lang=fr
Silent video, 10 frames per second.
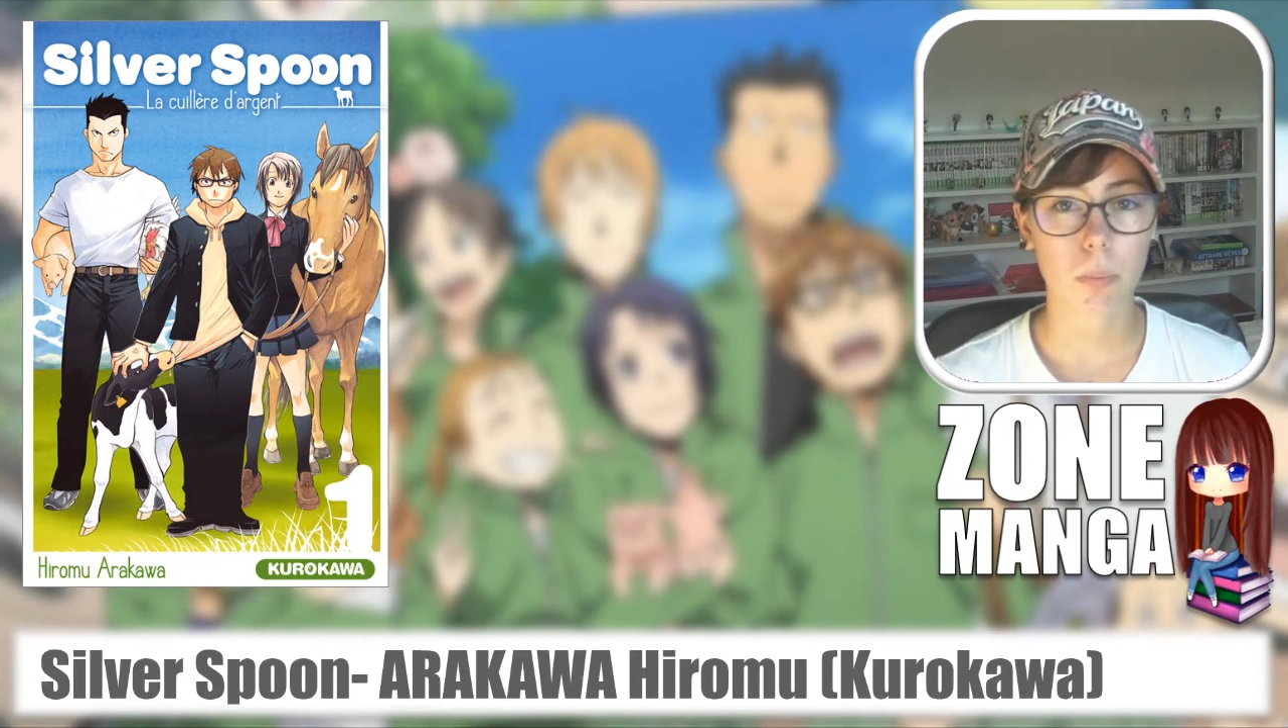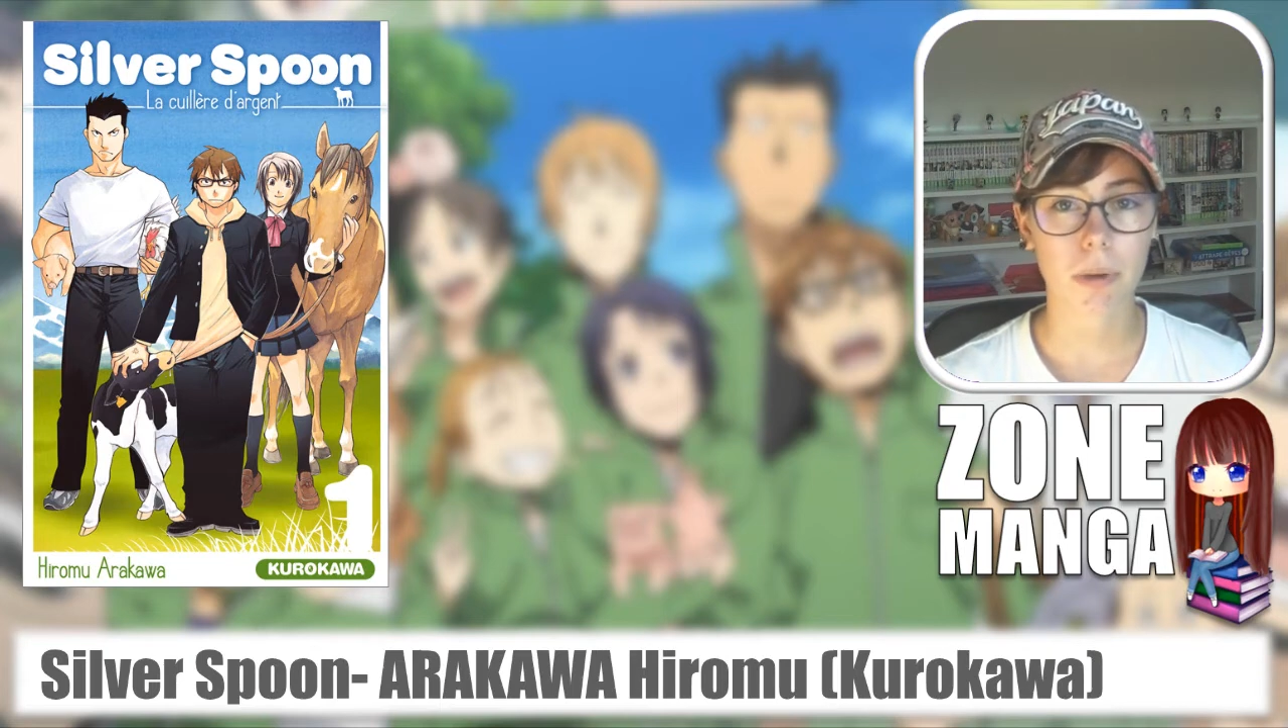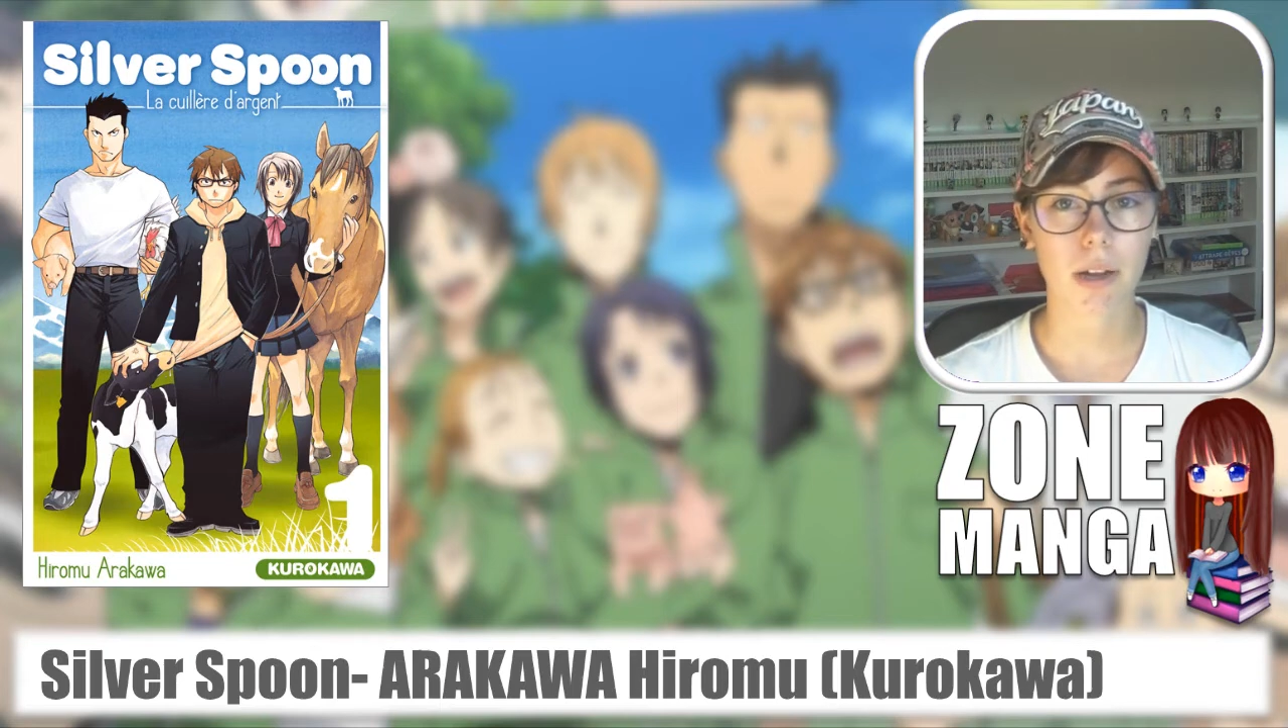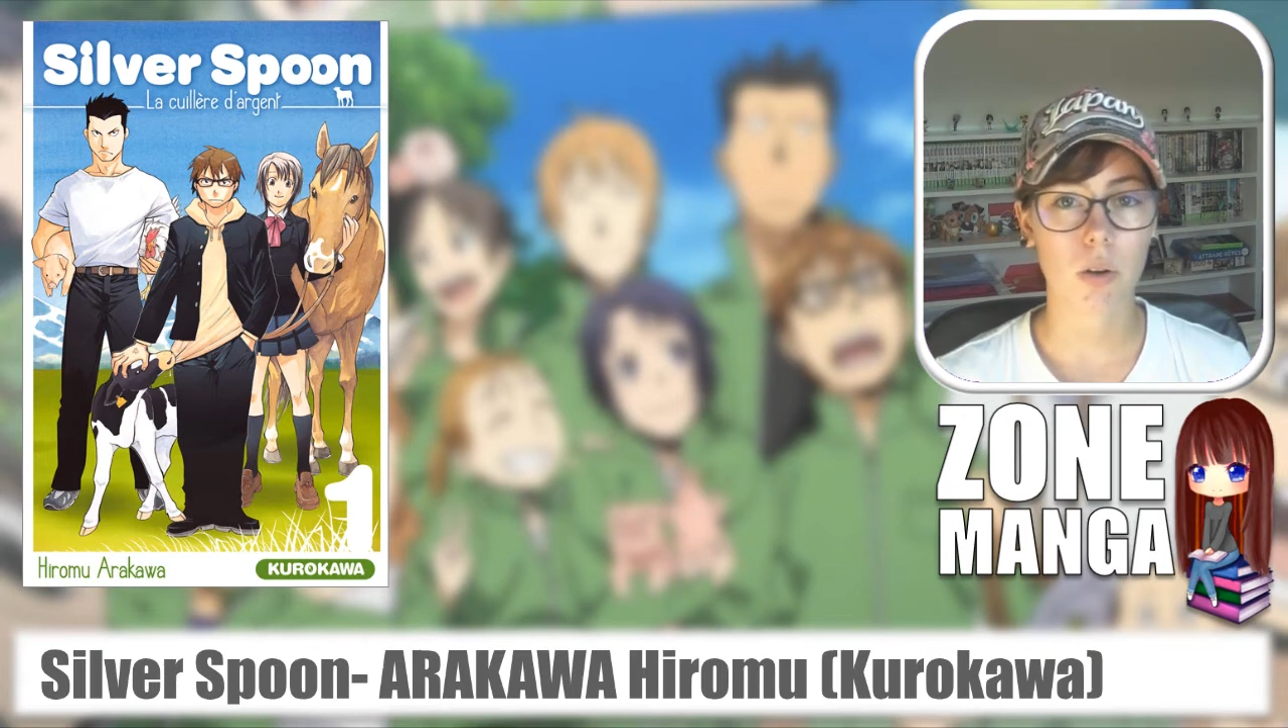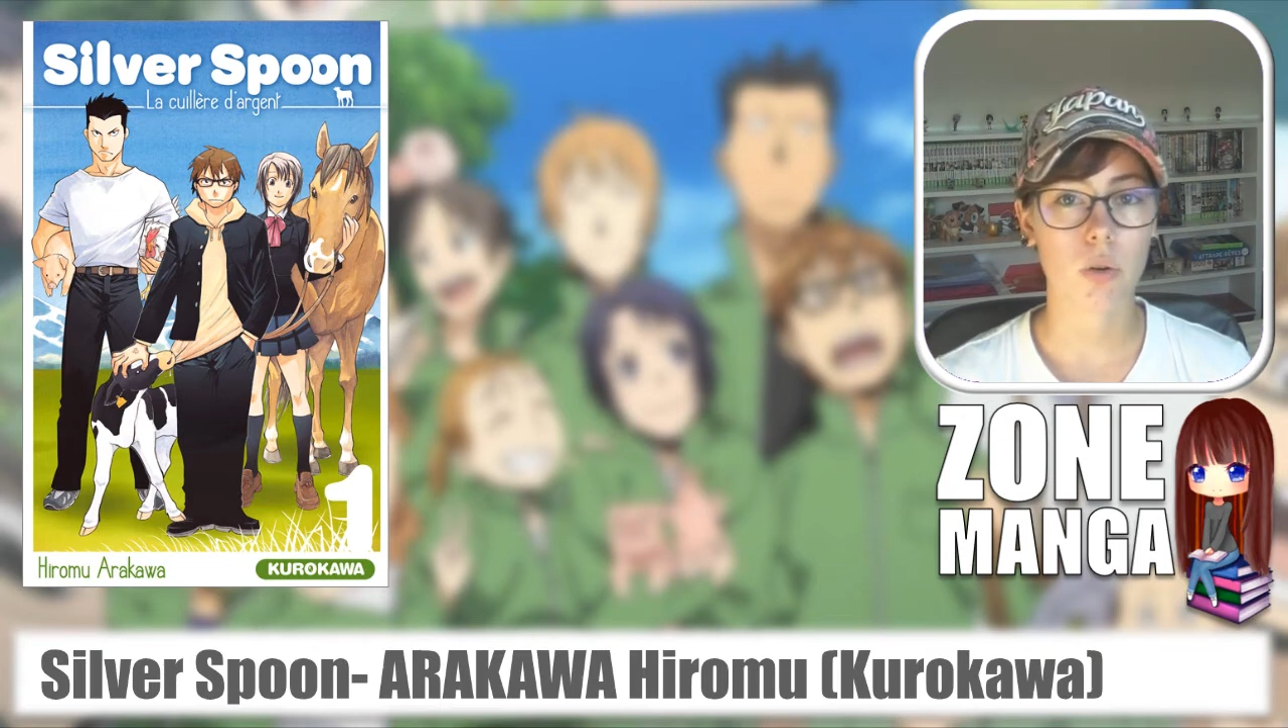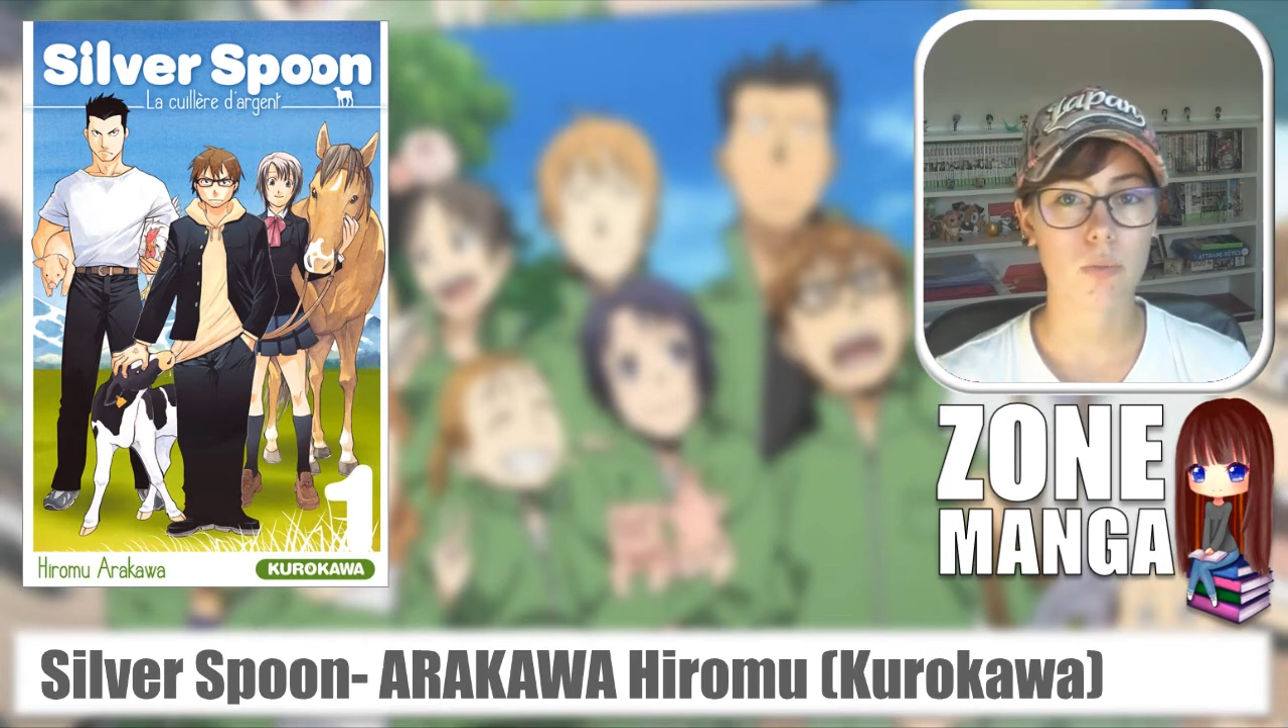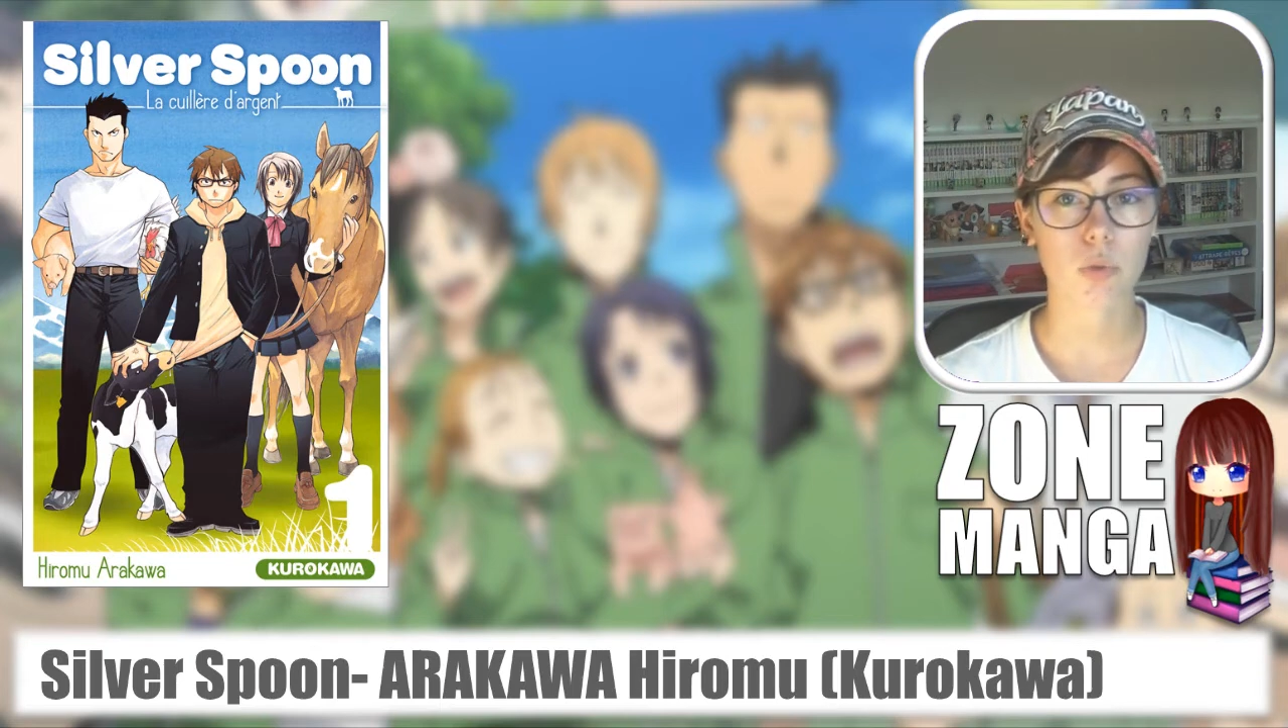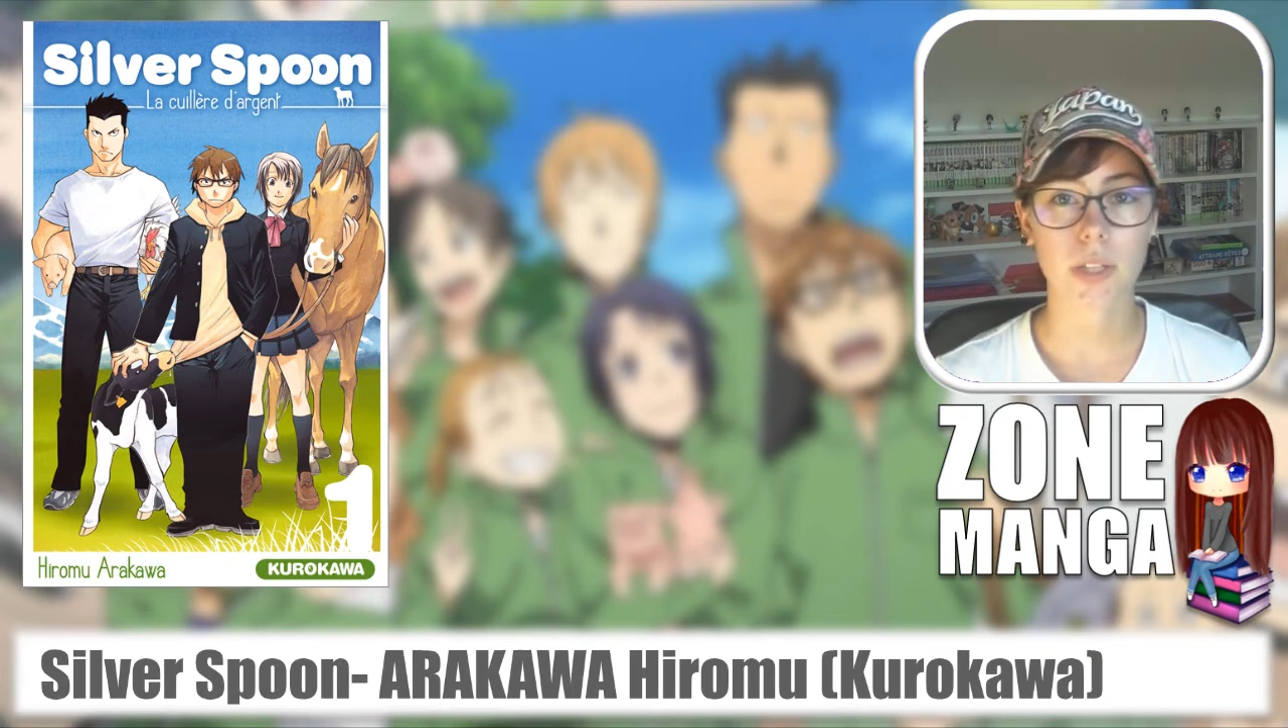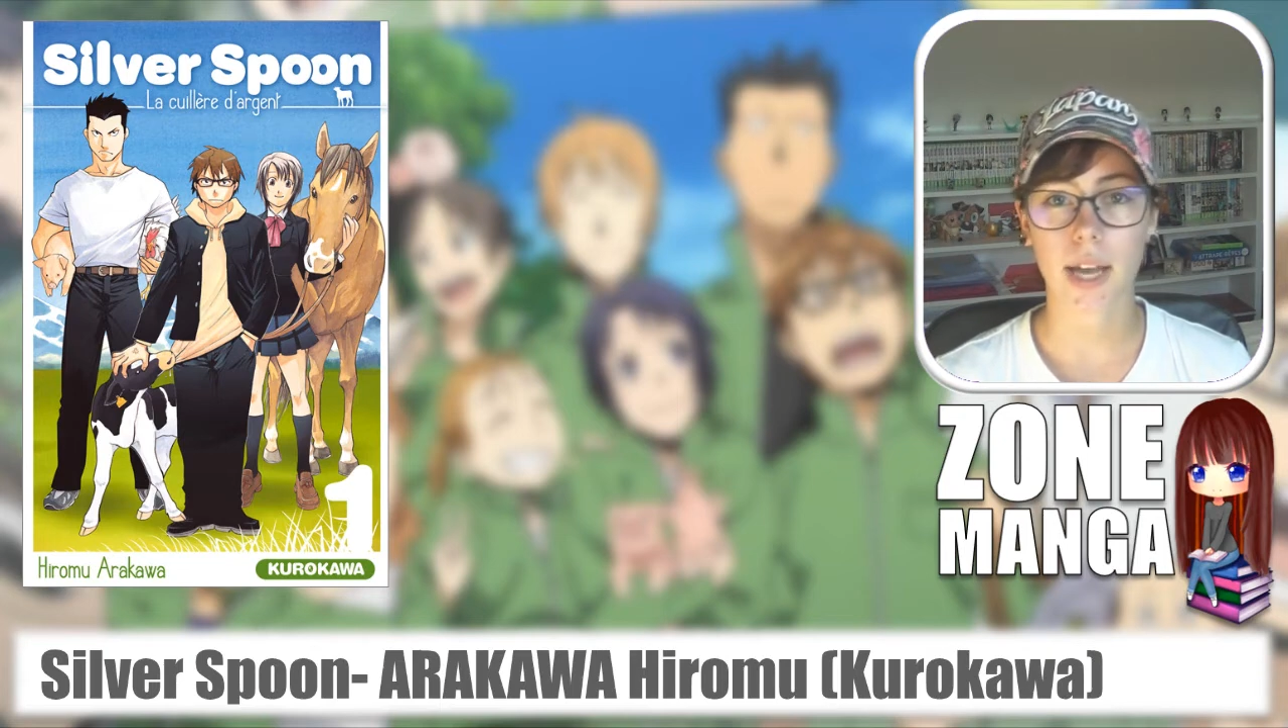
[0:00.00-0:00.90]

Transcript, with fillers: pas le monde